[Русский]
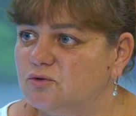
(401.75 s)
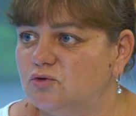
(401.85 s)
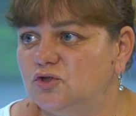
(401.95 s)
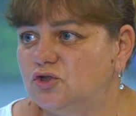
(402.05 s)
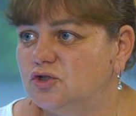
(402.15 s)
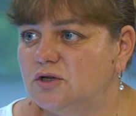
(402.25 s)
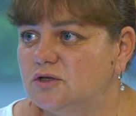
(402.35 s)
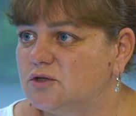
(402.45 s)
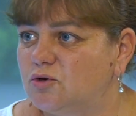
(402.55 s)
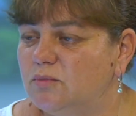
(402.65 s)
То есть
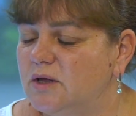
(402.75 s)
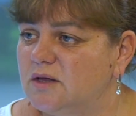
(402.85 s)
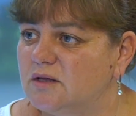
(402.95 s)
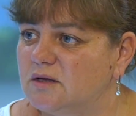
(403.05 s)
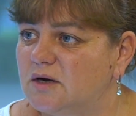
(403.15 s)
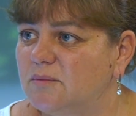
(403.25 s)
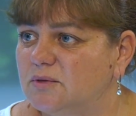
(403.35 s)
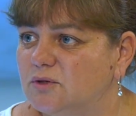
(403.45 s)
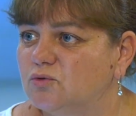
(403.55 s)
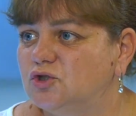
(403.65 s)
400 рублей килограмм –
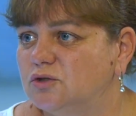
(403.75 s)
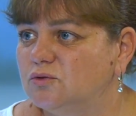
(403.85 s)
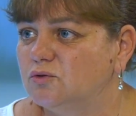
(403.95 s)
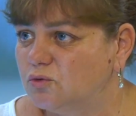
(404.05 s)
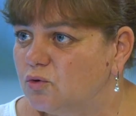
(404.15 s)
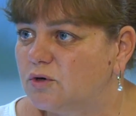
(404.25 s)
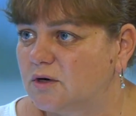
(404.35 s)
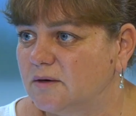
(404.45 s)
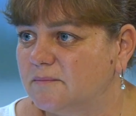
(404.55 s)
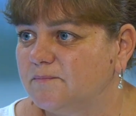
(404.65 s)
это очень
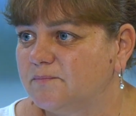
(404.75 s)
дорого.